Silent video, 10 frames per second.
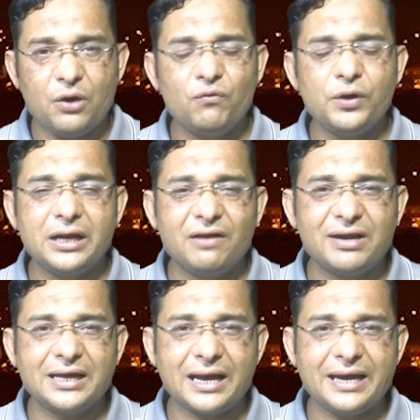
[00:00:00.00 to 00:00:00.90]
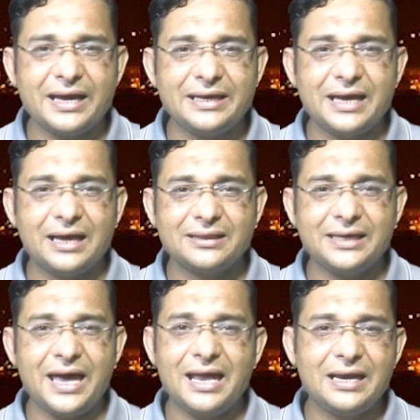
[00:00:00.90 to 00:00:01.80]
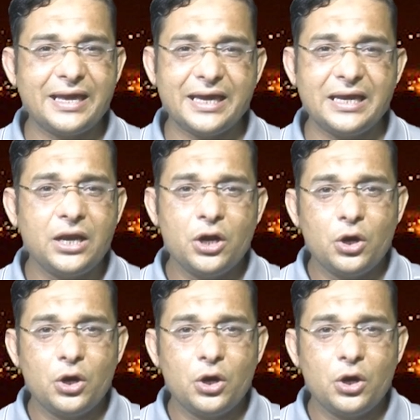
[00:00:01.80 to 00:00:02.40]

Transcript: वो डिलीवर करने के लिए आते हैं लेकिन